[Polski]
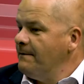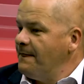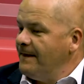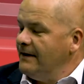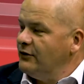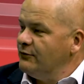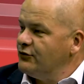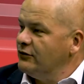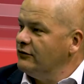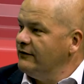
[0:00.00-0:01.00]
Mm, e, to
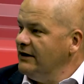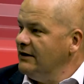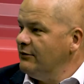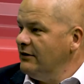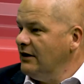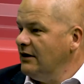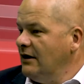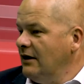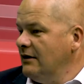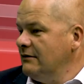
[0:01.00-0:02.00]
przygotowanie polega
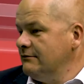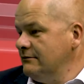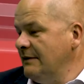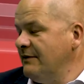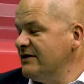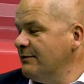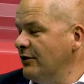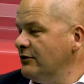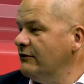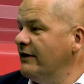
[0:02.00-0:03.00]
na najpierw
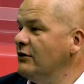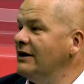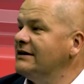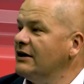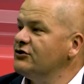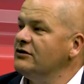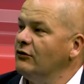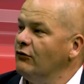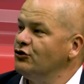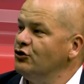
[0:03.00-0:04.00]
zaprojektowaniu, ale także na
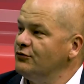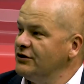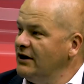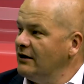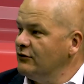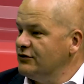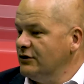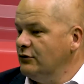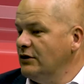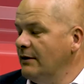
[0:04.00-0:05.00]
ogłoszeniu przetargu. Z
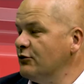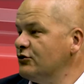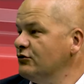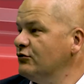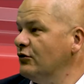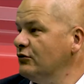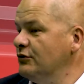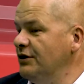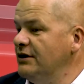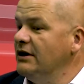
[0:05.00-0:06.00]
reguły na początku roku,
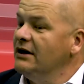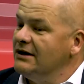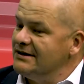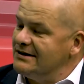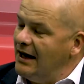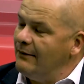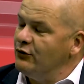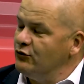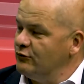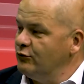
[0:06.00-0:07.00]
kiedy
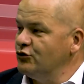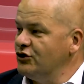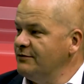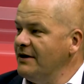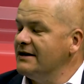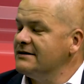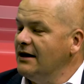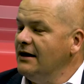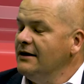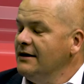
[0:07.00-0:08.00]
znamy już budżet
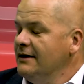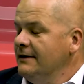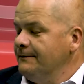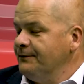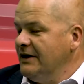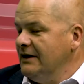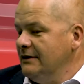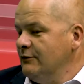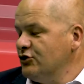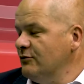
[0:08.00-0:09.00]
miasta, mm,
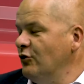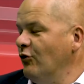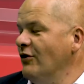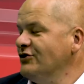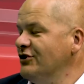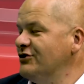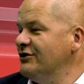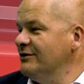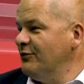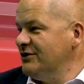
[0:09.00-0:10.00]
e, możemy
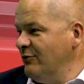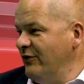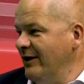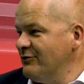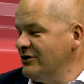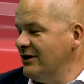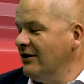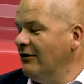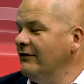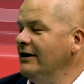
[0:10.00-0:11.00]
ogłaszać postępowania
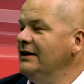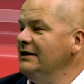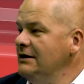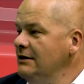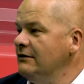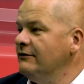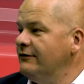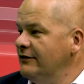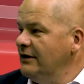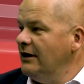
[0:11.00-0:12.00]
przetargowe i
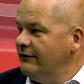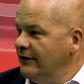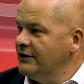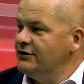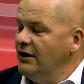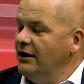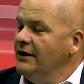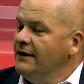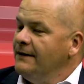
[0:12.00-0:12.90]
w efekcie